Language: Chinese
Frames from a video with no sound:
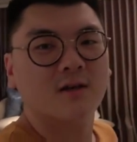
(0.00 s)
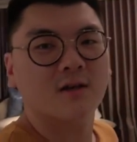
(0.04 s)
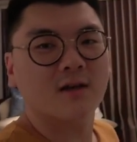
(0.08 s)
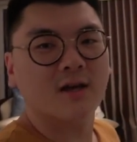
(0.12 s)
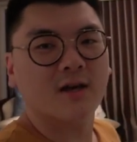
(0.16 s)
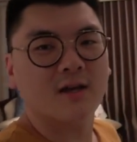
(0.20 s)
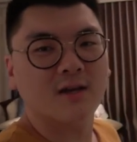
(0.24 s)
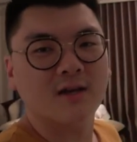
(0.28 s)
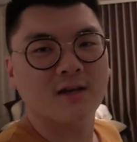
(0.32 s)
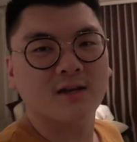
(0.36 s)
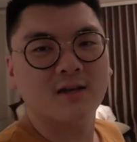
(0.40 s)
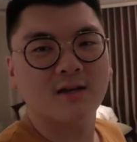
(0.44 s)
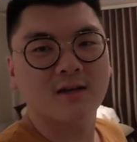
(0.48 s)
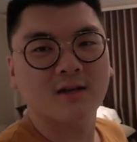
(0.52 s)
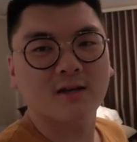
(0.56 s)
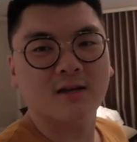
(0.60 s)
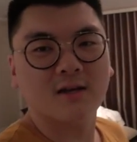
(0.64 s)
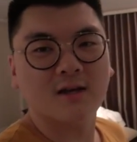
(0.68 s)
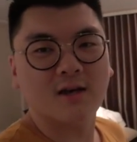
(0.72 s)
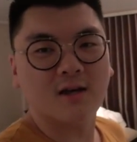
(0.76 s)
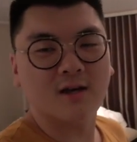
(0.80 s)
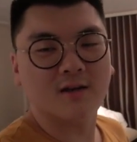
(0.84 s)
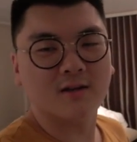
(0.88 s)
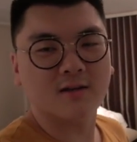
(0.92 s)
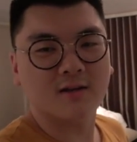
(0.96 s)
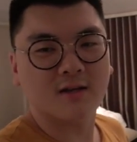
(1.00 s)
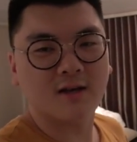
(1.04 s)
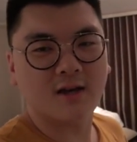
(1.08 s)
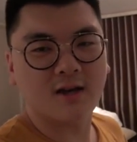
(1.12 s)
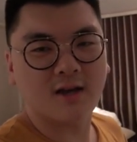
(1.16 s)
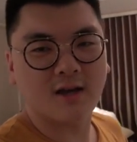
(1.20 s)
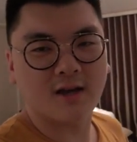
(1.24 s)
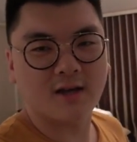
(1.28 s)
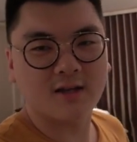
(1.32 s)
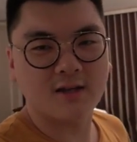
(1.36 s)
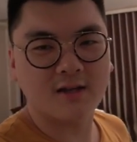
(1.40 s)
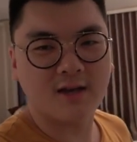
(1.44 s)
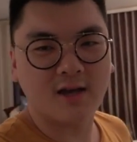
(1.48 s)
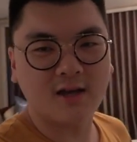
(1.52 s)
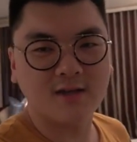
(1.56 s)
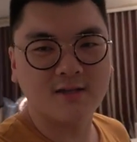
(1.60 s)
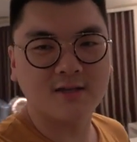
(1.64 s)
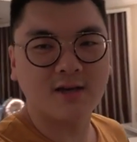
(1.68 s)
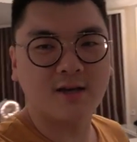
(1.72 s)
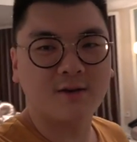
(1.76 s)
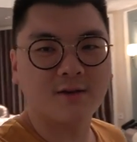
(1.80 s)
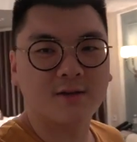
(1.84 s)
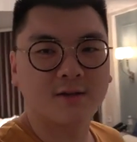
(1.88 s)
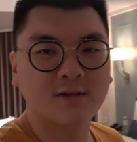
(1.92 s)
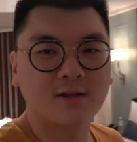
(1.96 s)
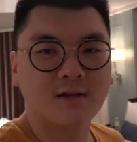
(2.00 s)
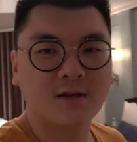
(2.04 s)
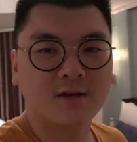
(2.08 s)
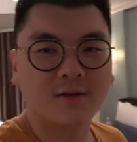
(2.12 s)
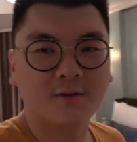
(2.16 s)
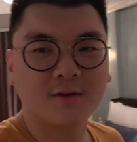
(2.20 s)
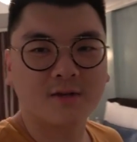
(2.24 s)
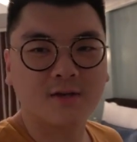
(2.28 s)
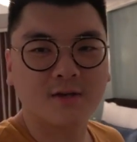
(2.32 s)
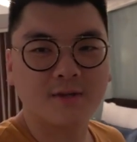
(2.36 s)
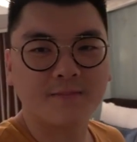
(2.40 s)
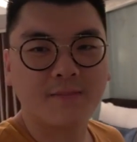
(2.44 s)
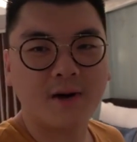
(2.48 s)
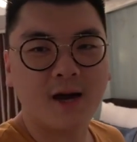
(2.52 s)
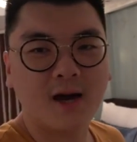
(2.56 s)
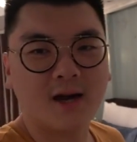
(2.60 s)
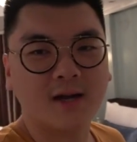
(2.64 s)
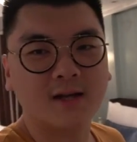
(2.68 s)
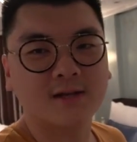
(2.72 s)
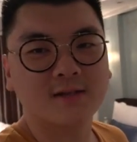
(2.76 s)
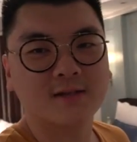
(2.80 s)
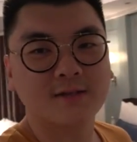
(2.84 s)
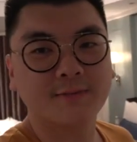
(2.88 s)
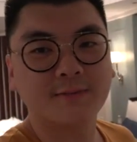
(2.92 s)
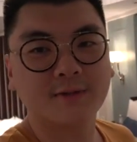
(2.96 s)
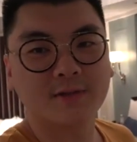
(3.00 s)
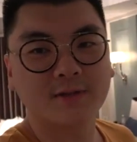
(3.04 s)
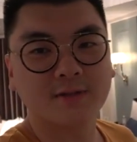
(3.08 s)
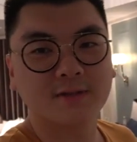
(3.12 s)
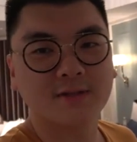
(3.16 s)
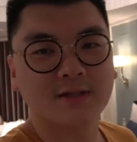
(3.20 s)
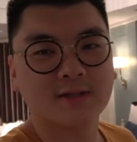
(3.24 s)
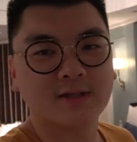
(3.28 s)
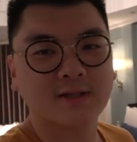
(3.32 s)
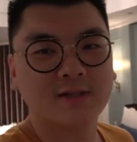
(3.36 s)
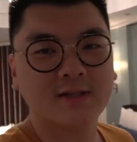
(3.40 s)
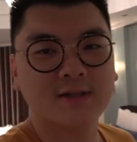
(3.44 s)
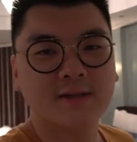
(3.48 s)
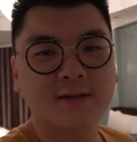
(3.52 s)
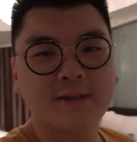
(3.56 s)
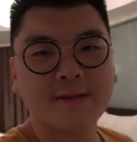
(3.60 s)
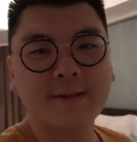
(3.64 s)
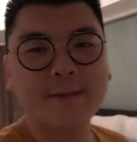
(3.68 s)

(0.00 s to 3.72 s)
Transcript: OK，好，等下来看一下我到底拍了什么东西。